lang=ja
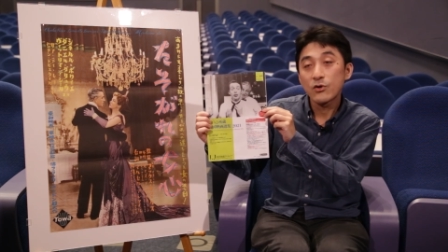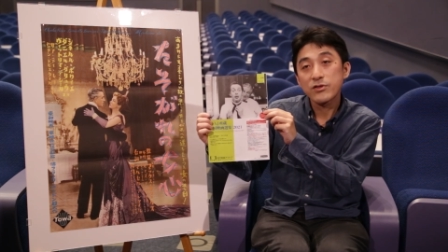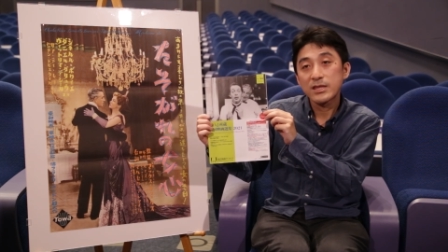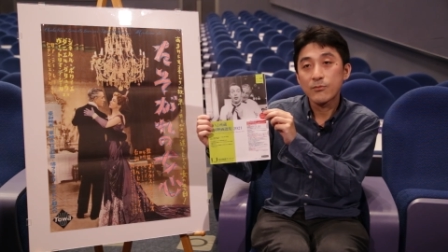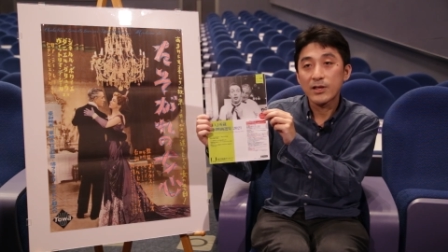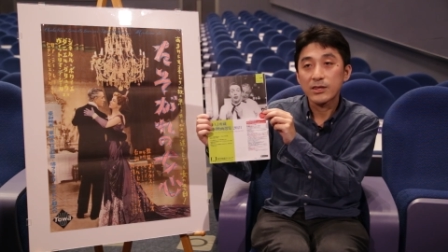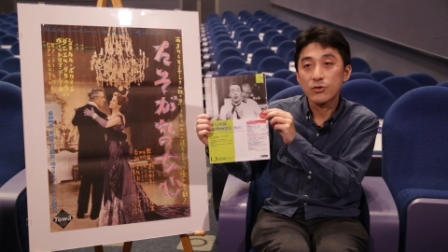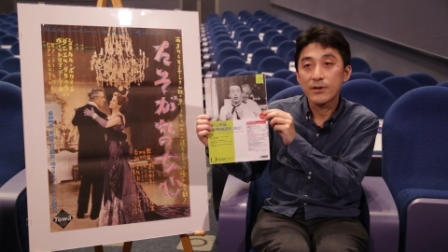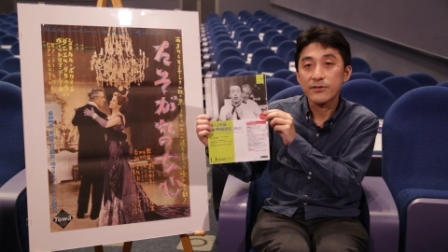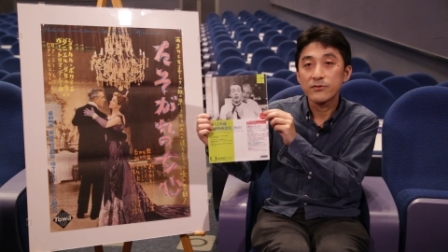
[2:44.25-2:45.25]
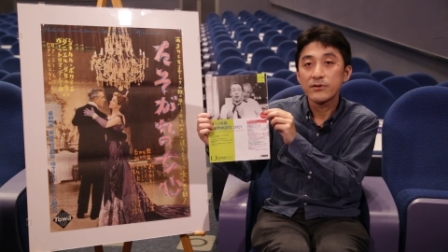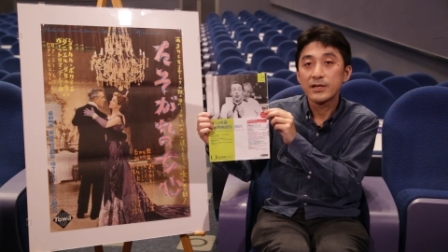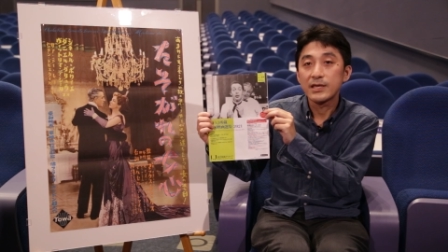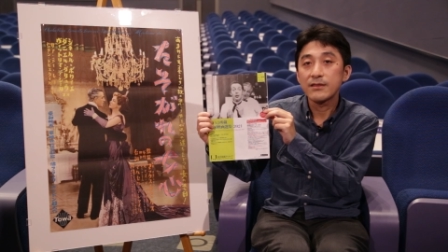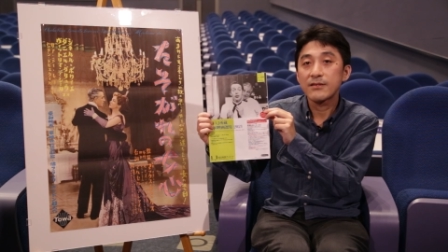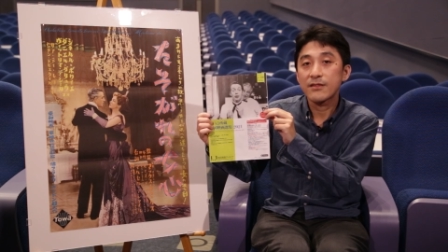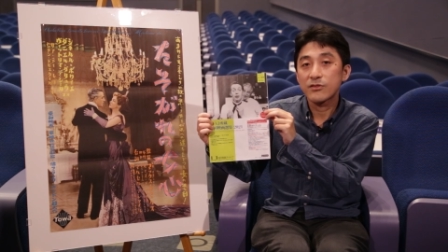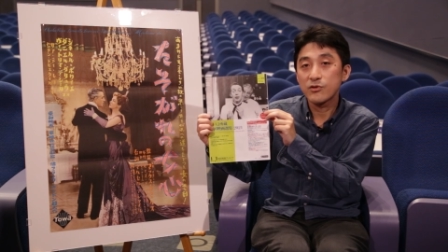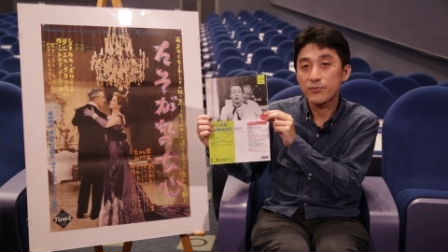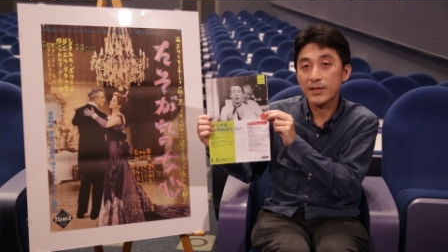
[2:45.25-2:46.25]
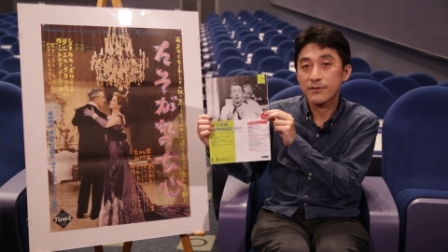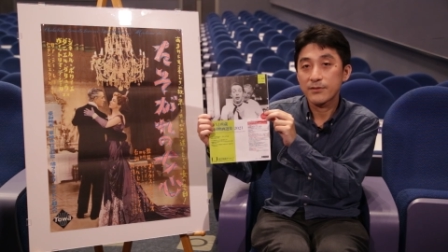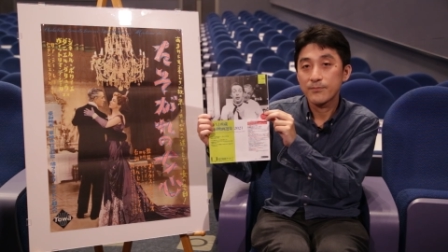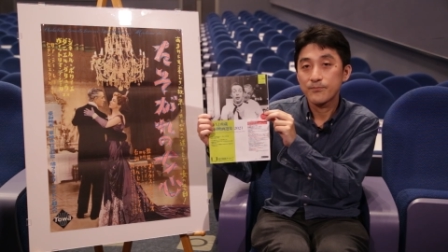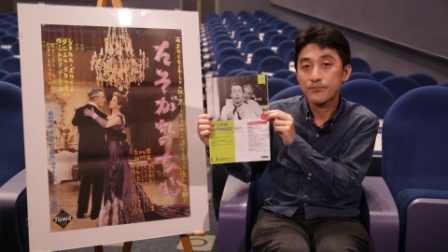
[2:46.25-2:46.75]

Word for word: 表紙にもなっておりますインザスープです